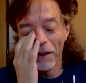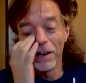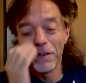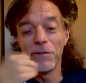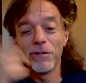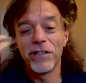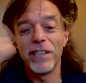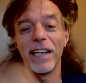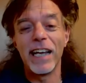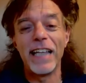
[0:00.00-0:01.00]
Qualcuno
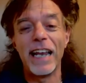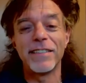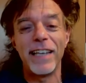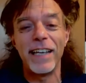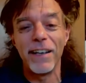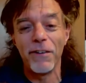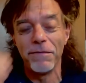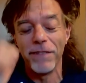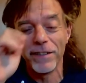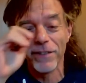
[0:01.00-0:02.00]
scenderà dalla sede col
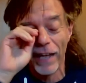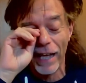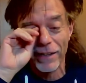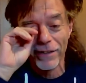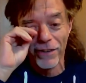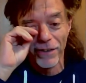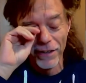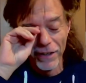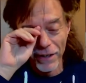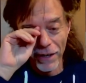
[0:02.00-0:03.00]
fazzoletto
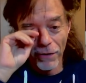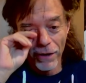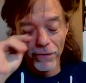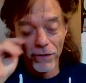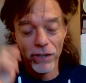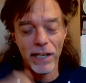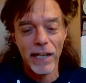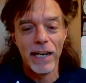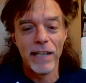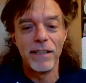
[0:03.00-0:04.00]
Qualcuno
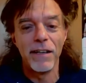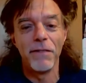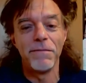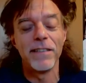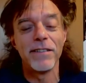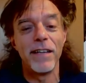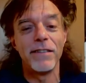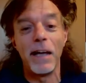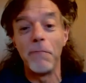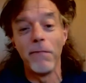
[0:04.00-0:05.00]
scenderà dalla sede col
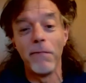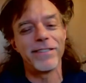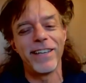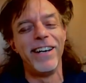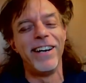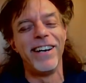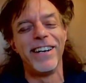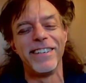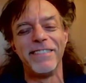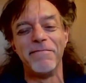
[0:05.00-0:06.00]
fazzoletto e è morta.
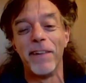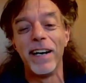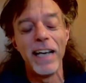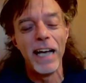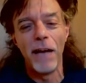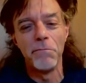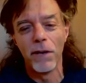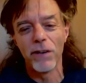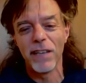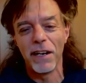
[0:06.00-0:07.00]
è
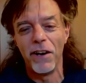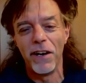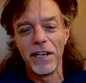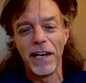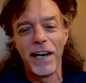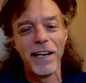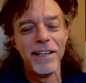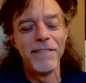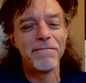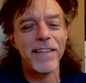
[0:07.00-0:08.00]
morta nonna.
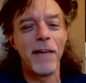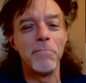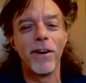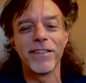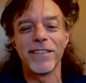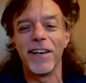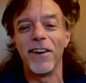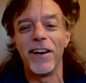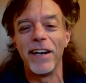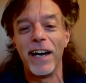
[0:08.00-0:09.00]
È morta
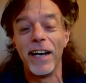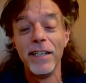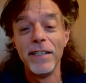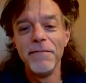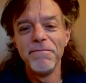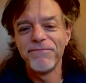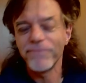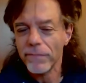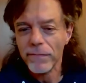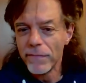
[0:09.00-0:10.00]
nonna.
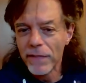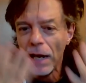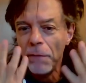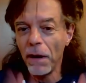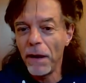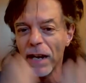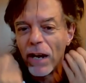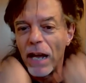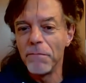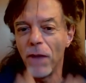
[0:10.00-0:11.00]
Il problema è che
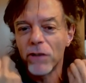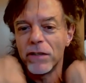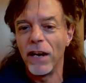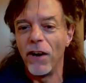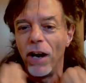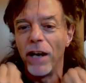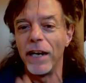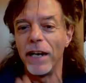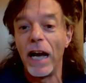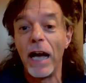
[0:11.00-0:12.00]
non è morta
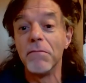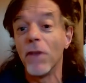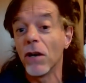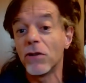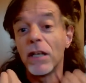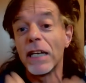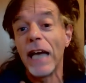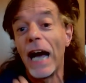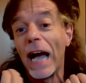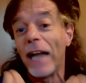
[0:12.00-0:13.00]
nonna. È morto il
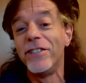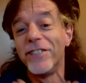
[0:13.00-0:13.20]
calcio.